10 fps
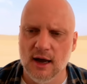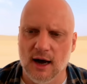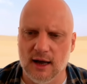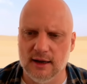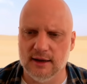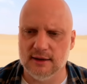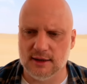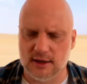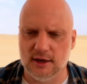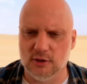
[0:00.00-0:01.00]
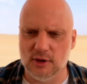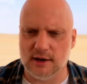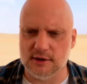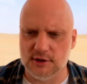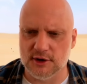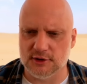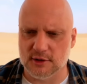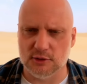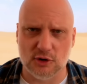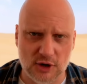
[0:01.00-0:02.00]
ale taki regularny tydzień
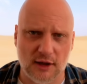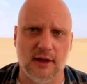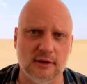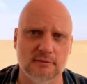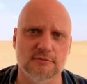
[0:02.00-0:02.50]
został tylko jeden,